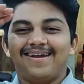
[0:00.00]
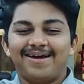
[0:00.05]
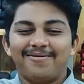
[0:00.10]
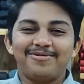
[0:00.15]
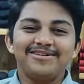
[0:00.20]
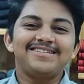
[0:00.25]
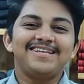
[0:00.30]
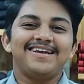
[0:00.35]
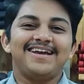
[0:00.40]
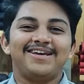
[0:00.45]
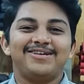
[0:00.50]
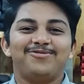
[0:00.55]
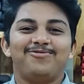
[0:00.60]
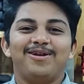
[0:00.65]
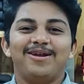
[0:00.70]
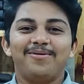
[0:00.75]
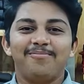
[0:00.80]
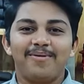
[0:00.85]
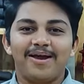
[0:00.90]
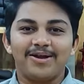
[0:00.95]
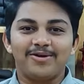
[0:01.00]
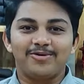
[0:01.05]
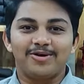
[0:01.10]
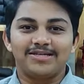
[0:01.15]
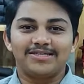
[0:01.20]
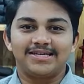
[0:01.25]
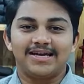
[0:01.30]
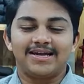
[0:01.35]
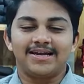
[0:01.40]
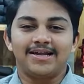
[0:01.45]
నమస్తే గైస్ వెల్కమ్ బ్యాక్ టు
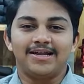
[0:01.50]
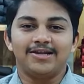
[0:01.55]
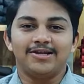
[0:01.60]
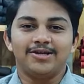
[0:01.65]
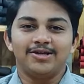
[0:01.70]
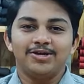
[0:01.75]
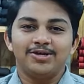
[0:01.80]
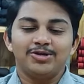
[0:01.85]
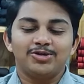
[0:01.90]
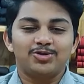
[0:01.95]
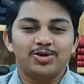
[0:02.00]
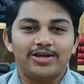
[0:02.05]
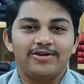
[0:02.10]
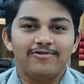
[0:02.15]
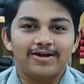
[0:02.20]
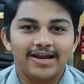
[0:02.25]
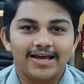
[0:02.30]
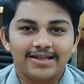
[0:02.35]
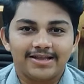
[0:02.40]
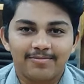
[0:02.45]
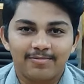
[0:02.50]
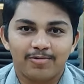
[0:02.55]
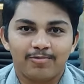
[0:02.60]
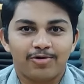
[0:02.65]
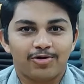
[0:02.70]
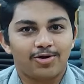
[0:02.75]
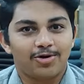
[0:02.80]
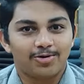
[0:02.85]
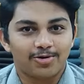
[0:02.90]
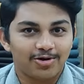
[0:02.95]
అవర్ ఛానల్ సో ఇవాళ అయితే మేము
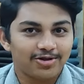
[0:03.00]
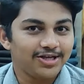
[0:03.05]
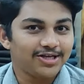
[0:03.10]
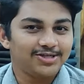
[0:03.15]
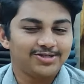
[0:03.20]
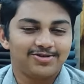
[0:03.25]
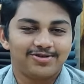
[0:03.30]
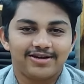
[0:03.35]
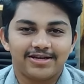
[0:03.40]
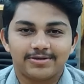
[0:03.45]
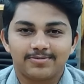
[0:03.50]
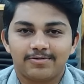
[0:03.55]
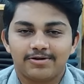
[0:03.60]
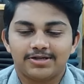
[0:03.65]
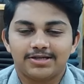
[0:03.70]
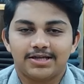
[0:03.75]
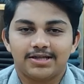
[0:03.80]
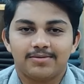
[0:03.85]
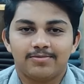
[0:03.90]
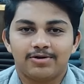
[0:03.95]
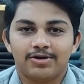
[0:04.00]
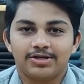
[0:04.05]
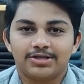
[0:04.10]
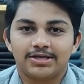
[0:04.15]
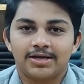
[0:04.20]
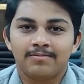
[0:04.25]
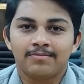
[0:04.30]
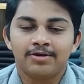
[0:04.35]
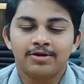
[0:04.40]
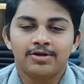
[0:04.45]
ఒక క్లోతింగ్ స్టోర్ని ఎక్స్ప్లోర్ చేద్దామని
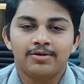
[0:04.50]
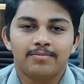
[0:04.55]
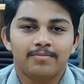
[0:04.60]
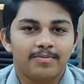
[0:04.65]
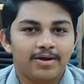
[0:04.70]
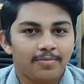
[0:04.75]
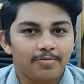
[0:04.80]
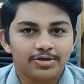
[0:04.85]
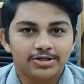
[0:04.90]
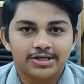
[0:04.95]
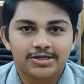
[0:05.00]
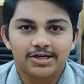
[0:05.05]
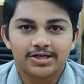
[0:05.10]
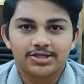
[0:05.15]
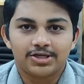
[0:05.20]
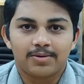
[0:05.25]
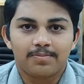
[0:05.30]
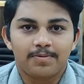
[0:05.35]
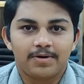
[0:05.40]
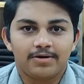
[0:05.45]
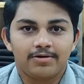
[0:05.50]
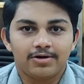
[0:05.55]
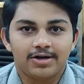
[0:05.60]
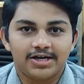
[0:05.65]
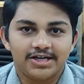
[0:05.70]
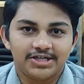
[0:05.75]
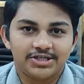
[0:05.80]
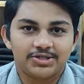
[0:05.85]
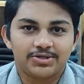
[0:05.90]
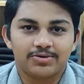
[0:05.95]
వచ్చాం మేము వచ్చిండే షాప్ పేరు
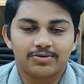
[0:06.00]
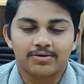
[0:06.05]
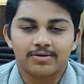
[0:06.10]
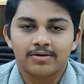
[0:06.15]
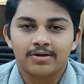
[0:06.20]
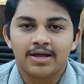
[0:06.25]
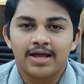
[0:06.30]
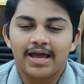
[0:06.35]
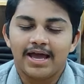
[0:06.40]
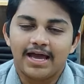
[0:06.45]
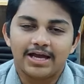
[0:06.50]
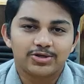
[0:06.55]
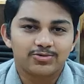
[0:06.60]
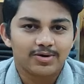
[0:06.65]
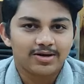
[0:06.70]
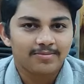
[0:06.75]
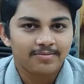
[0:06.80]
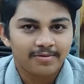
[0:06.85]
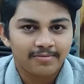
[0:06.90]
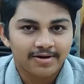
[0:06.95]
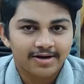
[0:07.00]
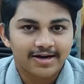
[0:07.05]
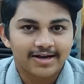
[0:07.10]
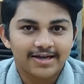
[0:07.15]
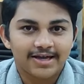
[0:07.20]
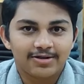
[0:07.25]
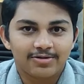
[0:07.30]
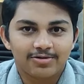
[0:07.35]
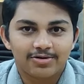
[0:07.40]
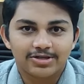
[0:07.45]
డీ స్టోర్ యాక్చువల్లీ మేము
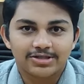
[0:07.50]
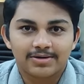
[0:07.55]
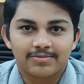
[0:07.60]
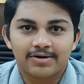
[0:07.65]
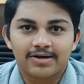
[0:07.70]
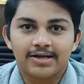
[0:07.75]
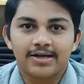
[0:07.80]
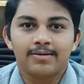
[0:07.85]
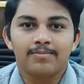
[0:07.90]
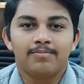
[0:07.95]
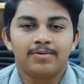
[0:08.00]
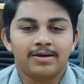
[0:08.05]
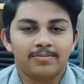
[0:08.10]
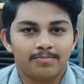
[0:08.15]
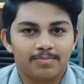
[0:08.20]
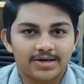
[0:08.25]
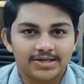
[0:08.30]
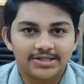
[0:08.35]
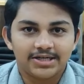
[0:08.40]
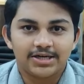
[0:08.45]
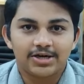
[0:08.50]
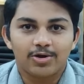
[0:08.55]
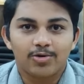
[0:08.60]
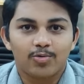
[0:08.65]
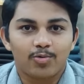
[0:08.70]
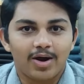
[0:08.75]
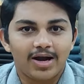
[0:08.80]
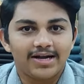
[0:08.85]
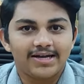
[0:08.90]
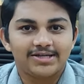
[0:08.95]
ఇక్కడికి ఎందుకు వచ్చామంటే మనం బడ్జెట్లో
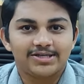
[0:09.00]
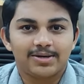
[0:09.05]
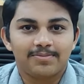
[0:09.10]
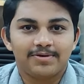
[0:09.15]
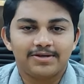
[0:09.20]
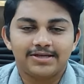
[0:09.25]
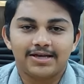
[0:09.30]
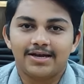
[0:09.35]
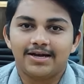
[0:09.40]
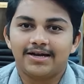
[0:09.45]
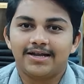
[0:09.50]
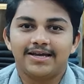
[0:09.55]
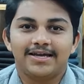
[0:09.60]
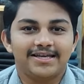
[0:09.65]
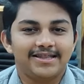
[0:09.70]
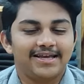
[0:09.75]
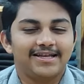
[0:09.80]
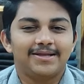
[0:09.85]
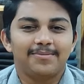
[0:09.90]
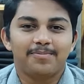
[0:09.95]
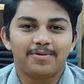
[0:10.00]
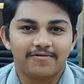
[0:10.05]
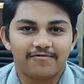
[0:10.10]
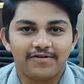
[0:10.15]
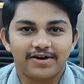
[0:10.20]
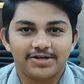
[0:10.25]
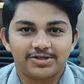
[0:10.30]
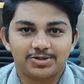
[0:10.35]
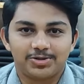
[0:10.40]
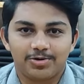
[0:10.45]
క్వాలిటీ షాపింగ్ చేయాలంటే ఇదైతే
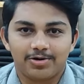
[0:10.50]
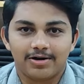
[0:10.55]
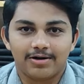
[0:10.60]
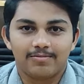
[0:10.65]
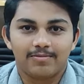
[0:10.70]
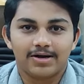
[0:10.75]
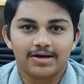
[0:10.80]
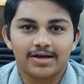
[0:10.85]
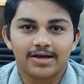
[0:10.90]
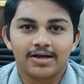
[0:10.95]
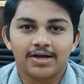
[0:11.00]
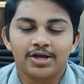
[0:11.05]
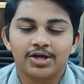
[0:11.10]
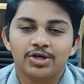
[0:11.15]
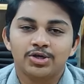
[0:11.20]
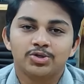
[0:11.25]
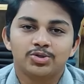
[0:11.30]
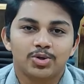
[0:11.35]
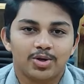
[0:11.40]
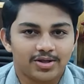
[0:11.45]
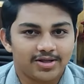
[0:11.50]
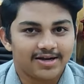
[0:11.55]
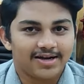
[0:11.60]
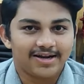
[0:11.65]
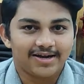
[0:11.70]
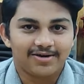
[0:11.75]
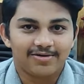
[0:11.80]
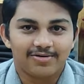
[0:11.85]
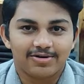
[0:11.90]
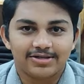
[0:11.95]
పర్ఫెక్ట్ స్టోర్ అనమాట సో
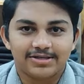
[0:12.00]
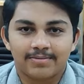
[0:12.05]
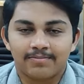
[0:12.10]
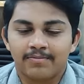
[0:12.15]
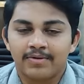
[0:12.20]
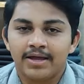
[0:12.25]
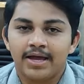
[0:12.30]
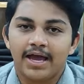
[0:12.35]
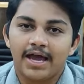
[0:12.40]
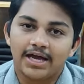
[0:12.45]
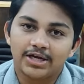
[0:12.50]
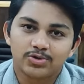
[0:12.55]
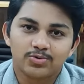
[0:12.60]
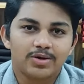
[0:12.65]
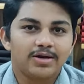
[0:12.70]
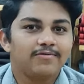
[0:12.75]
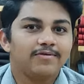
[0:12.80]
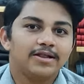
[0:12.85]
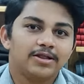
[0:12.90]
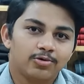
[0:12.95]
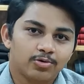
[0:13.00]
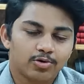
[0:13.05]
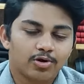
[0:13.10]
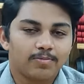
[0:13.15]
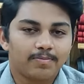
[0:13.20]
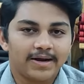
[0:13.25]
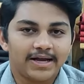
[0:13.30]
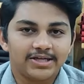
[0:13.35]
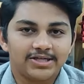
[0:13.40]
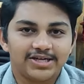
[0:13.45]
అందుకని ఇక్కడికి వచ్చాం యాక్చువల్లీ వీళ్ళు ఇంకొక
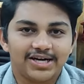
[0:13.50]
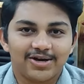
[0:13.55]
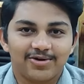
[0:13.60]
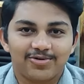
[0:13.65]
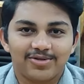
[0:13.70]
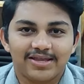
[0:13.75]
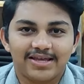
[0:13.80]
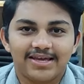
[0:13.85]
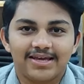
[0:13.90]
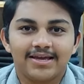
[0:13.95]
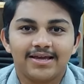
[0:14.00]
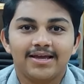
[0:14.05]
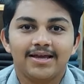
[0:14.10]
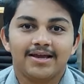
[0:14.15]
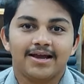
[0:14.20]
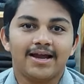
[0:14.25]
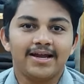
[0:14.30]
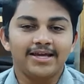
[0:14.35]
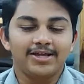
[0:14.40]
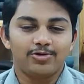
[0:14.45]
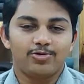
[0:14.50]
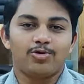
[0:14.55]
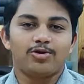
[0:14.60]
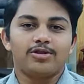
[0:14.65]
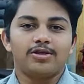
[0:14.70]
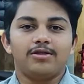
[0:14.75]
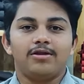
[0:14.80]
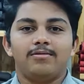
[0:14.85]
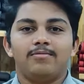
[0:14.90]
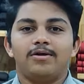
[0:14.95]
బ్రాంచ్ కూడా ఉంది కానీ ఇది
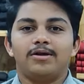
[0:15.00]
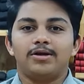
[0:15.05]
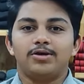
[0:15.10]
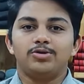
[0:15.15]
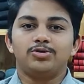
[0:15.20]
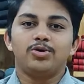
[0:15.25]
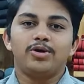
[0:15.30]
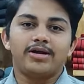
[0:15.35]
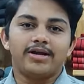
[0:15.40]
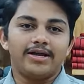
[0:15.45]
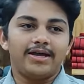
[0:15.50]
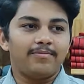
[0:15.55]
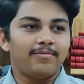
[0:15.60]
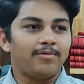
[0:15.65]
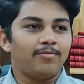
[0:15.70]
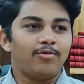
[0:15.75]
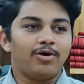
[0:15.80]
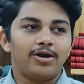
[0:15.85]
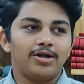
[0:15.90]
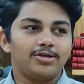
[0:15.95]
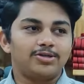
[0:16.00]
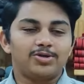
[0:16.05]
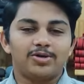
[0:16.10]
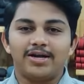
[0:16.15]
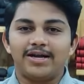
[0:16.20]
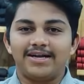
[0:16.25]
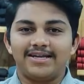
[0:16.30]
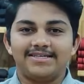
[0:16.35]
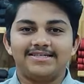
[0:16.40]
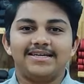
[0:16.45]
కొత్తదనమాట సో ఇక్కడ ఏమేమి మోడల్స్
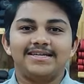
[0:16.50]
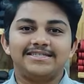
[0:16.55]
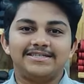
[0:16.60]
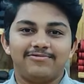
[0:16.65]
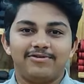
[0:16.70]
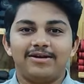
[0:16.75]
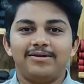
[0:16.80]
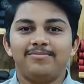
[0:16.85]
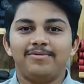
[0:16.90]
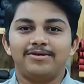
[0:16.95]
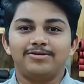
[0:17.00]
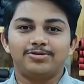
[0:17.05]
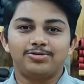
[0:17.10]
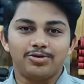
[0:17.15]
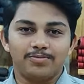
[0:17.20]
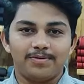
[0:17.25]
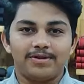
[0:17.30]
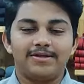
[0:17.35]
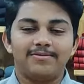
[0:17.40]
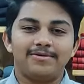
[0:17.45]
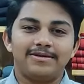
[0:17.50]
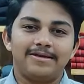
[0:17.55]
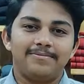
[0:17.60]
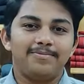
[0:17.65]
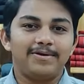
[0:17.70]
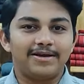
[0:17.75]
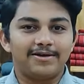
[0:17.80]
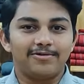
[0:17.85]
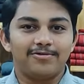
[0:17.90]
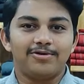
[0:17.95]
ఉన్నాయి డిజైన్స్ ఇవన్నీ మీకు చూపిద్దామని
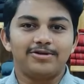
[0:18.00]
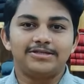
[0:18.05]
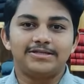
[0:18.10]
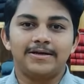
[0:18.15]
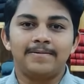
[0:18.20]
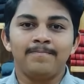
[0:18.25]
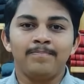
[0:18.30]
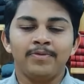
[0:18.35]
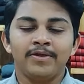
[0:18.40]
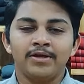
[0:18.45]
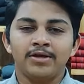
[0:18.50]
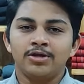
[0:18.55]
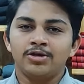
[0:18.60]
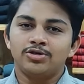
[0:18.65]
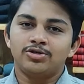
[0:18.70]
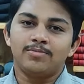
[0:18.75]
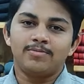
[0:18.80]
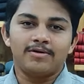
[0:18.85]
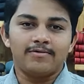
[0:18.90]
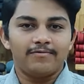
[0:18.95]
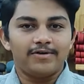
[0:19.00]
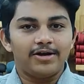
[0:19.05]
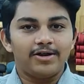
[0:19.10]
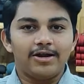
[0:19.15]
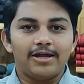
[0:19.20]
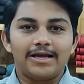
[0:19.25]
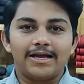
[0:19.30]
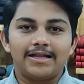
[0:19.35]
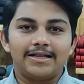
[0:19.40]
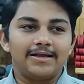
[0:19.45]
చెప్పి ఇక్కడికి వచ్చాం సో మనం
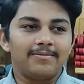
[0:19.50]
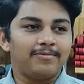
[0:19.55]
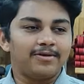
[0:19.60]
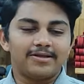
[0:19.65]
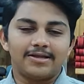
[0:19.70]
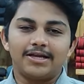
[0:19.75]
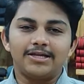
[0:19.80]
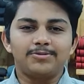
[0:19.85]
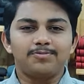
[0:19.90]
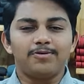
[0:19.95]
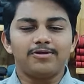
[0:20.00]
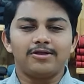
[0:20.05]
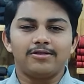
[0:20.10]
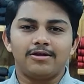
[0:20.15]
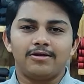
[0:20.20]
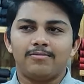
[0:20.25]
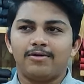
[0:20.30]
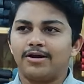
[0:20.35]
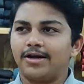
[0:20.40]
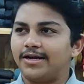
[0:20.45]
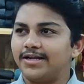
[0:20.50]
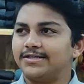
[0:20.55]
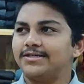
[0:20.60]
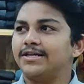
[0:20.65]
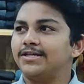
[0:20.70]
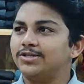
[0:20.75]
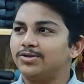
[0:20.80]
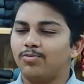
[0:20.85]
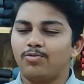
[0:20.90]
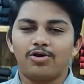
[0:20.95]
వీడియోలోకి వెళ్తే మీకు తెలిసిపోతుంది అనమాట
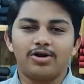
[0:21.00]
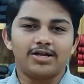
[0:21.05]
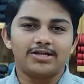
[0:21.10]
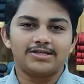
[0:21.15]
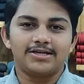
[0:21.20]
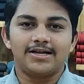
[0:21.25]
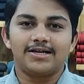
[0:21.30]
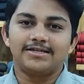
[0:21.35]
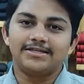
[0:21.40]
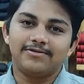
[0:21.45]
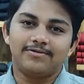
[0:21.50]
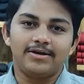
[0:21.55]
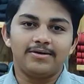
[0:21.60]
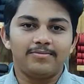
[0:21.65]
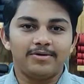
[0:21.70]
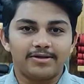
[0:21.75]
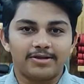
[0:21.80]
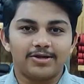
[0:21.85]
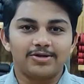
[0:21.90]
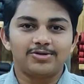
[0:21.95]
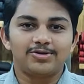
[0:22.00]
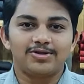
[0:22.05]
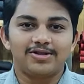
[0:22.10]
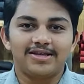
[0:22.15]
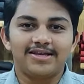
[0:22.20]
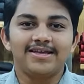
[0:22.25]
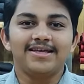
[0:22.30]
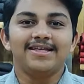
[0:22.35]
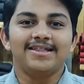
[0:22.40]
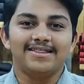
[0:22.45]
డిజైన్స్ మోడల్స్ కలర్స్ ఇవన్నీ మీకు
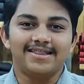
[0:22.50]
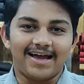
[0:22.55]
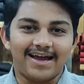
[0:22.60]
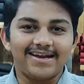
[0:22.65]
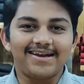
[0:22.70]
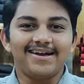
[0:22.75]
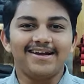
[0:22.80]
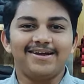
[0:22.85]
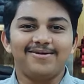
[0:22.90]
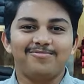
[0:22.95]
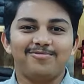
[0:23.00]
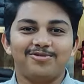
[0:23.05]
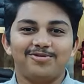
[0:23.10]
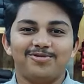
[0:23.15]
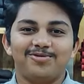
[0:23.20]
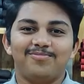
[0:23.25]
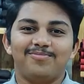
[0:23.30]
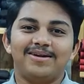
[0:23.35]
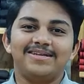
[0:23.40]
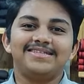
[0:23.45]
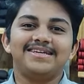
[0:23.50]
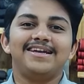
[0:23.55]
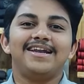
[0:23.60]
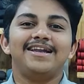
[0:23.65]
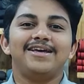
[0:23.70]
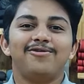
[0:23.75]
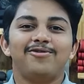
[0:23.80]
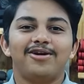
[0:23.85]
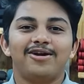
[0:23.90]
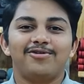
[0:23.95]
తెలుస్తుంది దానికంటే ముందు మన
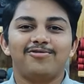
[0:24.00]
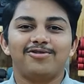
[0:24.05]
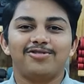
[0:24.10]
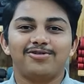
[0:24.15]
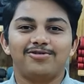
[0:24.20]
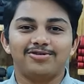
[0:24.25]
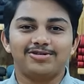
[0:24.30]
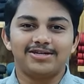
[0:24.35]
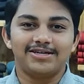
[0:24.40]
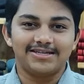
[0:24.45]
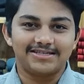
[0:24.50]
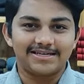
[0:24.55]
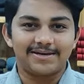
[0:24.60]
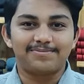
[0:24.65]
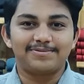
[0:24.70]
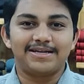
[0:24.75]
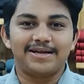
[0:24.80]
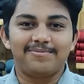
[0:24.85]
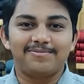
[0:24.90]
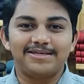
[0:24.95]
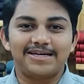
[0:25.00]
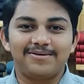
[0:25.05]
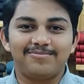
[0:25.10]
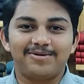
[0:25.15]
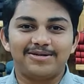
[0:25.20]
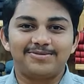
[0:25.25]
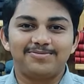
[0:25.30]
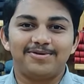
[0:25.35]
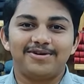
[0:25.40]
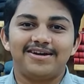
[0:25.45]
ఛానల్కి ఎవరైనా కొత్తగా వచ్చింటే సబ్స్క్రైబ్ చేయడం
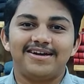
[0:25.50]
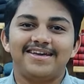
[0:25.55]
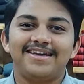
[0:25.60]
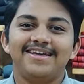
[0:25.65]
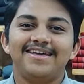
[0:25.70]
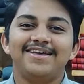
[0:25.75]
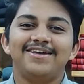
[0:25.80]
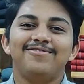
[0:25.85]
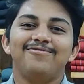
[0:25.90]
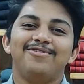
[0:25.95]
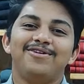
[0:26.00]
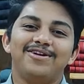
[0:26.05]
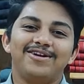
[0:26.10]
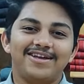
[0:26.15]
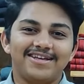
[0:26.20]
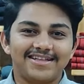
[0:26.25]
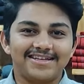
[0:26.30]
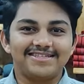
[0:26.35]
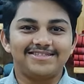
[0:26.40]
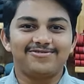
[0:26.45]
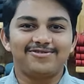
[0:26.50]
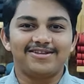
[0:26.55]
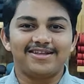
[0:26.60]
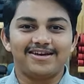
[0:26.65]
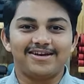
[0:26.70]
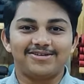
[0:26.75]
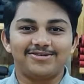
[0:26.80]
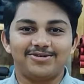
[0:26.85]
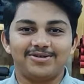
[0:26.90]
మర్చిపోకండి వీడియోనైతే చివరి దాకా